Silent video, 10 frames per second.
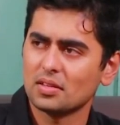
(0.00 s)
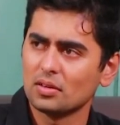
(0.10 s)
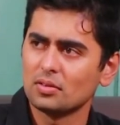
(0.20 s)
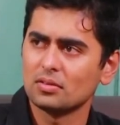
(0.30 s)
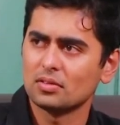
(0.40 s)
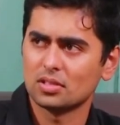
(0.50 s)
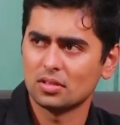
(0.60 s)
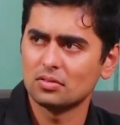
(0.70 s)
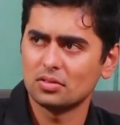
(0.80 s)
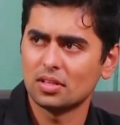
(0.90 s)
షన్ను
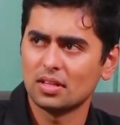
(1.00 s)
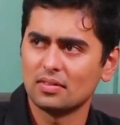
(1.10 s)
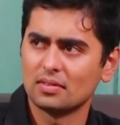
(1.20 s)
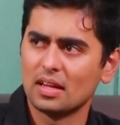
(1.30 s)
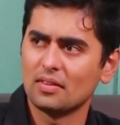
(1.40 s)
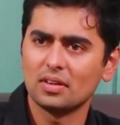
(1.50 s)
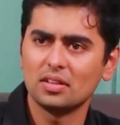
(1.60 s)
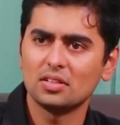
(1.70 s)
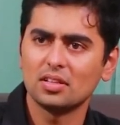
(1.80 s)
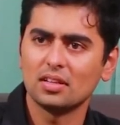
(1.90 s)
షన్ను సిరి డే వన్
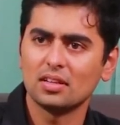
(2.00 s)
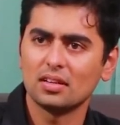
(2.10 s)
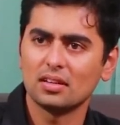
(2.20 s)
నుంచి